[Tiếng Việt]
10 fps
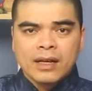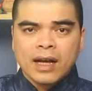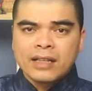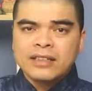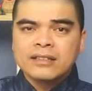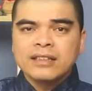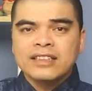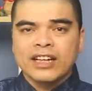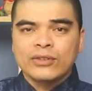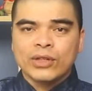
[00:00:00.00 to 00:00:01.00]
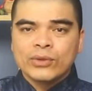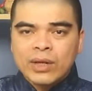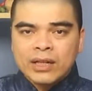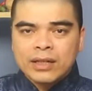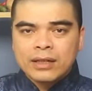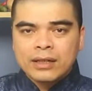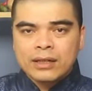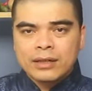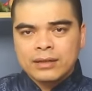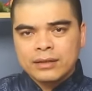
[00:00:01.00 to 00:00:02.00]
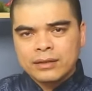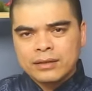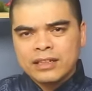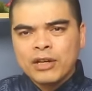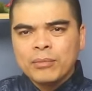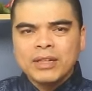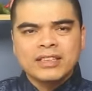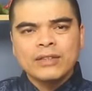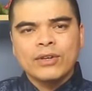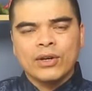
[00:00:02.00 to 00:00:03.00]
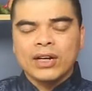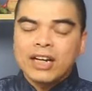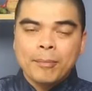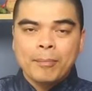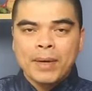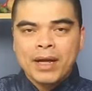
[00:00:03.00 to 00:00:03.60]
à, những đứa trẻ tuổi tuất nếu mà sinh vào các năm